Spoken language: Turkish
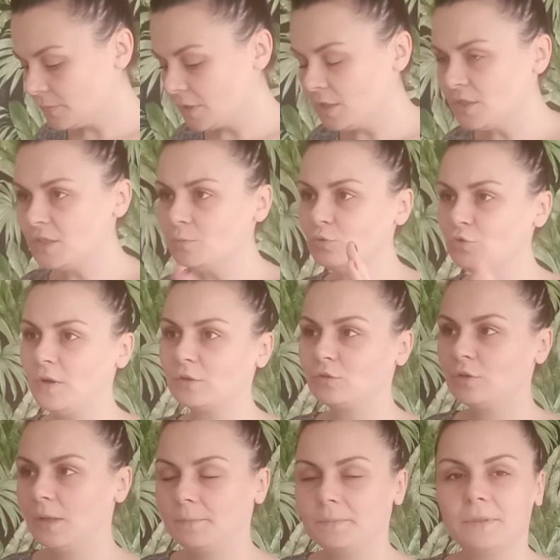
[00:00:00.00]
işte mutfak
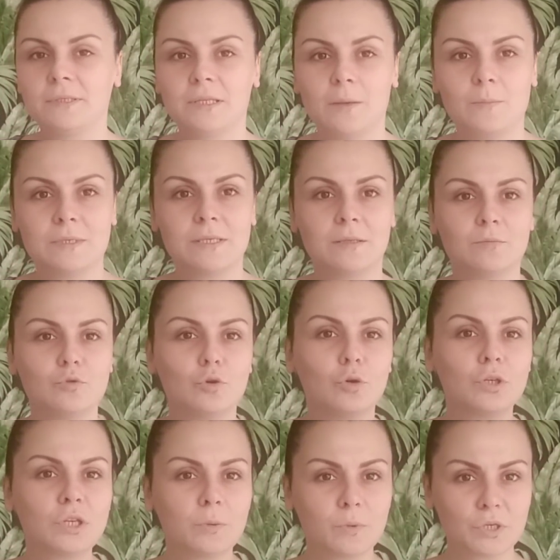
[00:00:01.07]
dolaplarını temizledim.
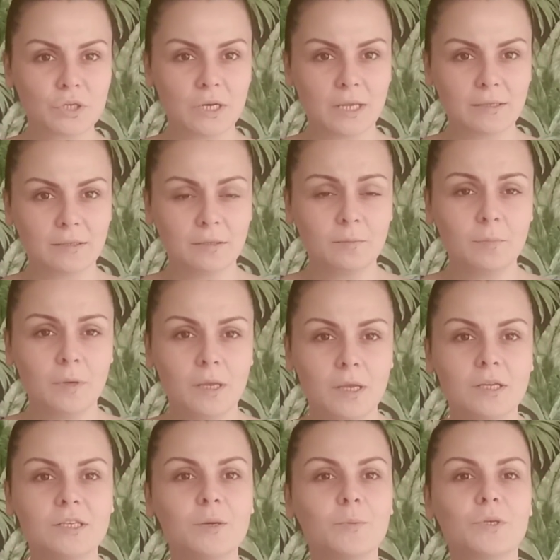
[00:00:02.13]
Sonra çamaşır attım.
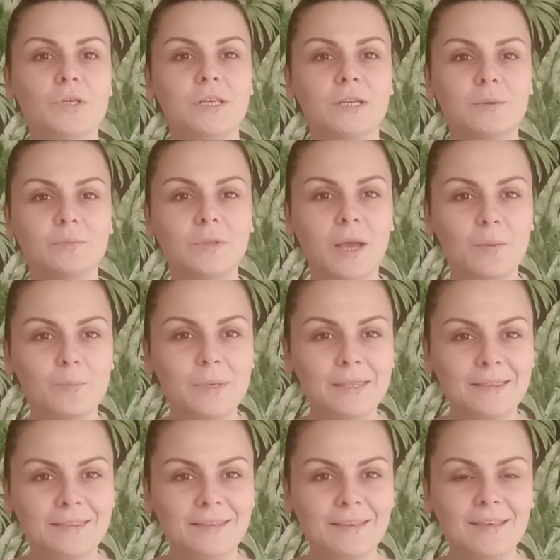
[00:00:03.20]
Çamaşırlarım tam
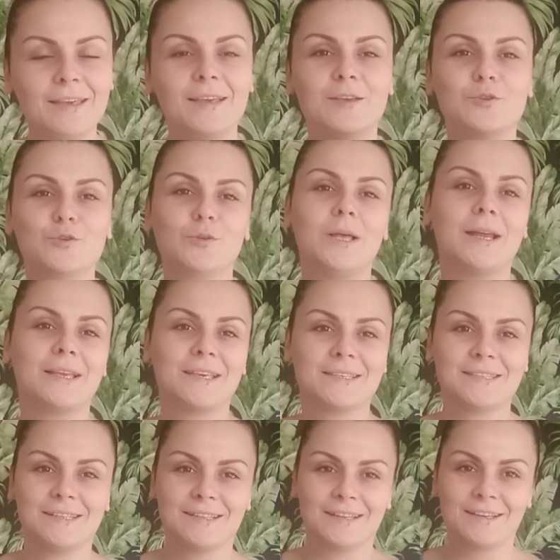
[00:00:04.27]
bitti. Sular
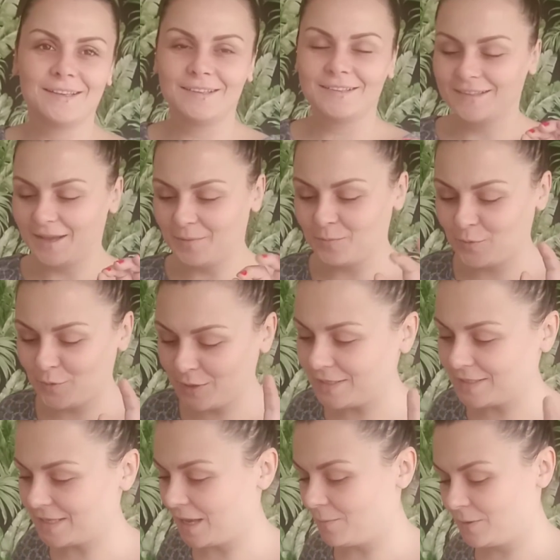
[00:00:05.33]
kesildi. Tam böyle
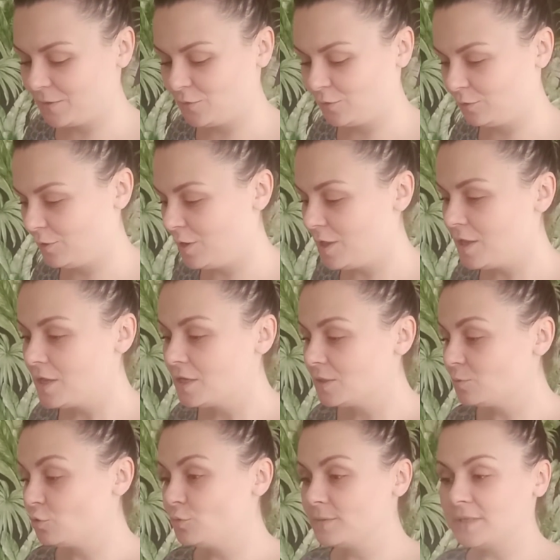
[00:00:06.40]
isabet oldu.
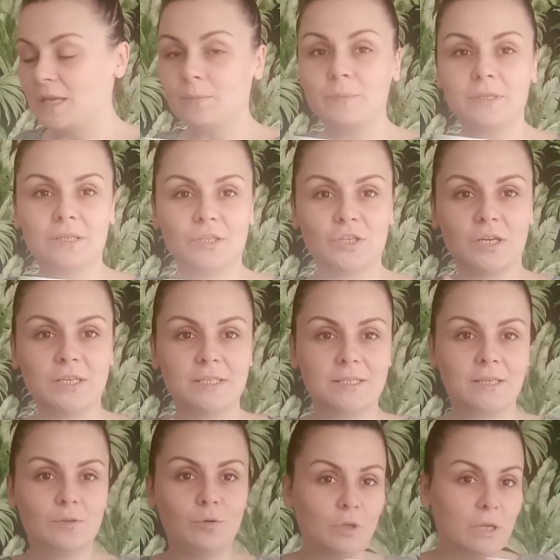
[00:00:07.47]
Şimdi kumsal bitki çayı
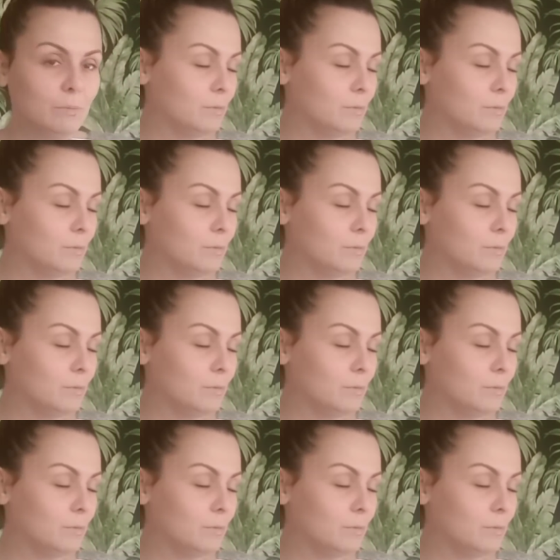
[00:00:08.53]
istedi. Ona bir